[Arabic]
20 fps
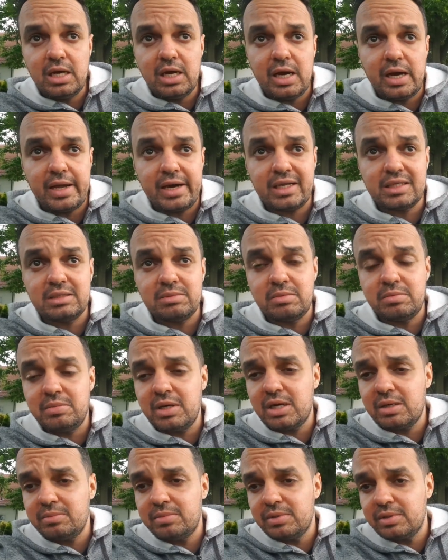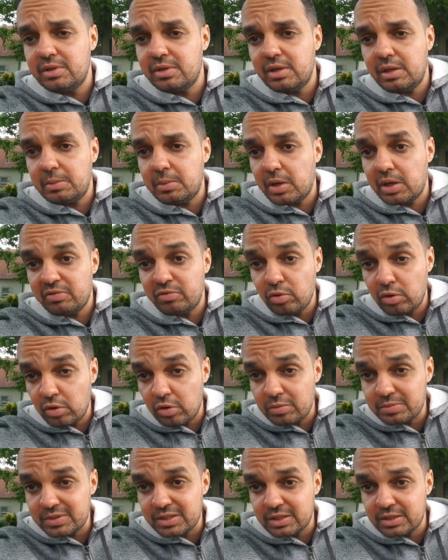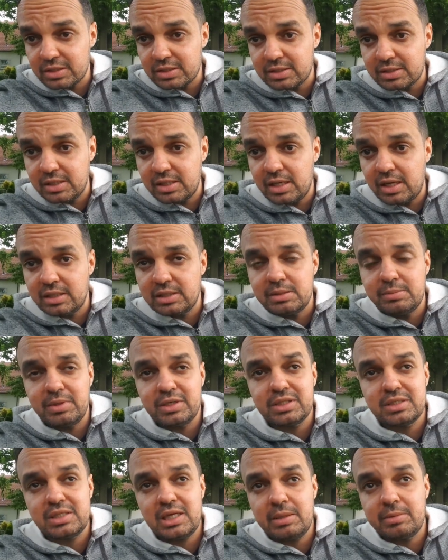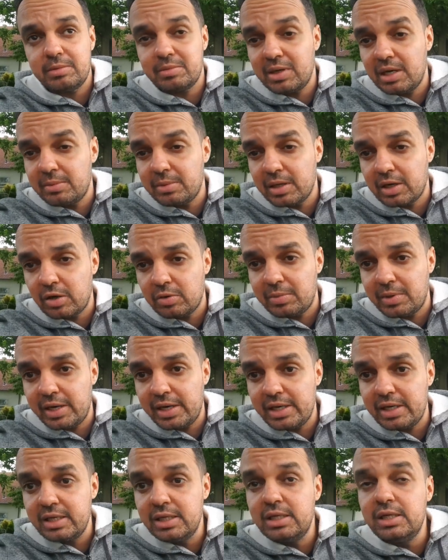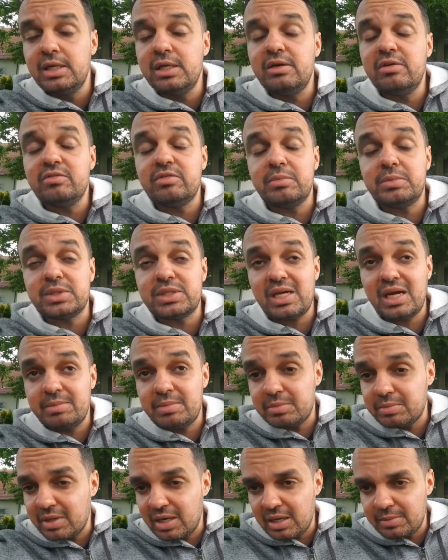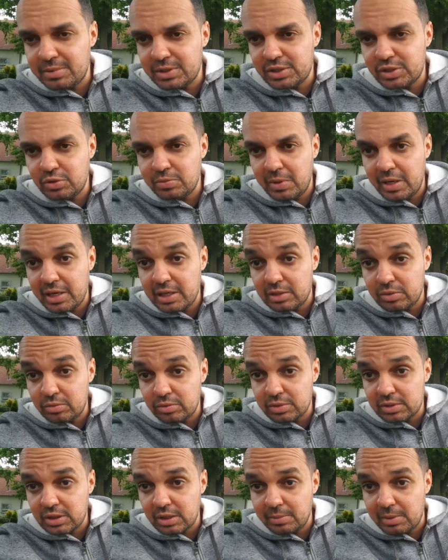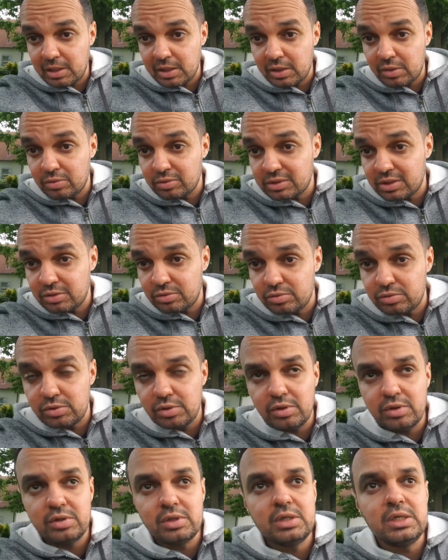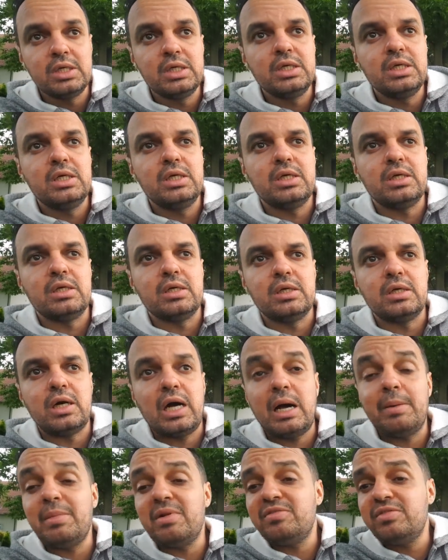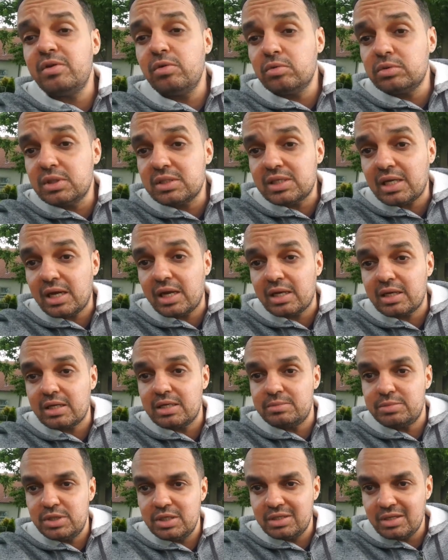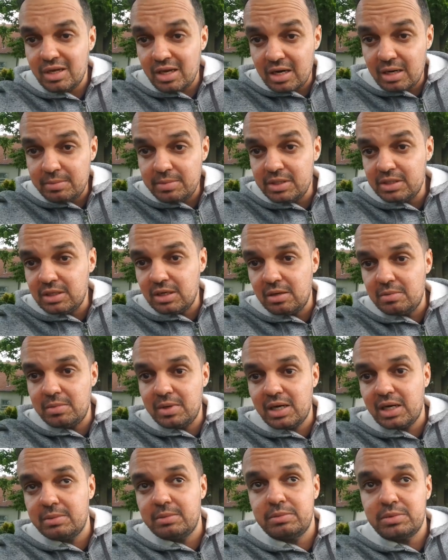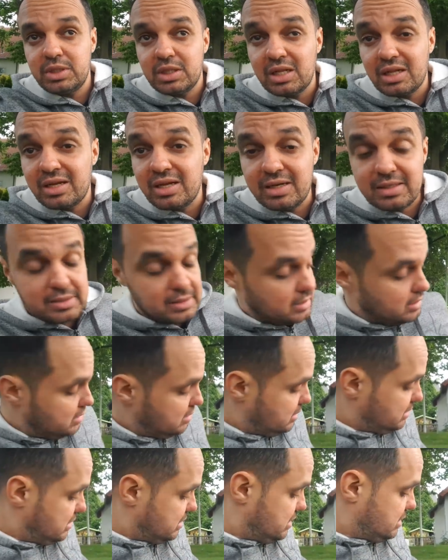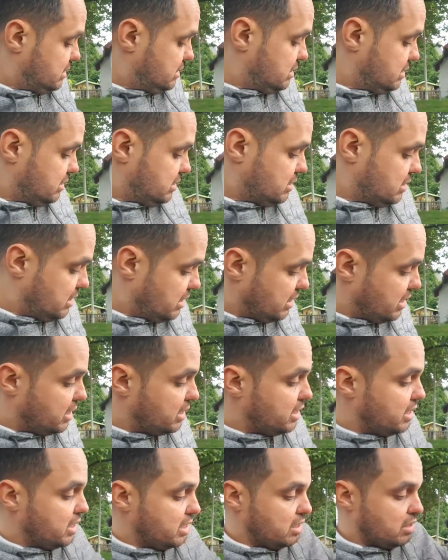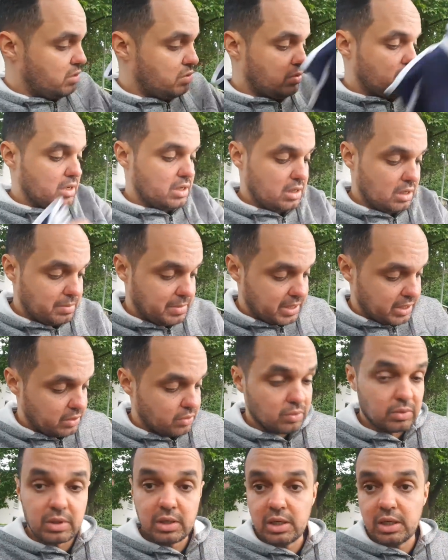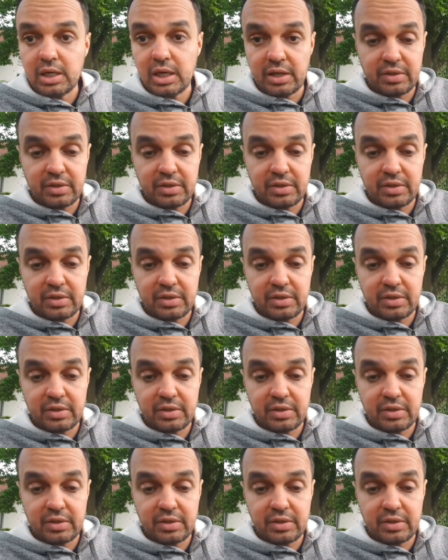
عرفتي من المغرب آه، عمرها فوق ال 15 سنه عندي برشا صحابي مغاربه غير معايا فما صحابي مغاربه جاو معايا لتونس قبل كي كنت اتيديون آه، عام 2009 كي مشيت انا بيدي للمغرب مشيت لكازا هذا هو المريول اللي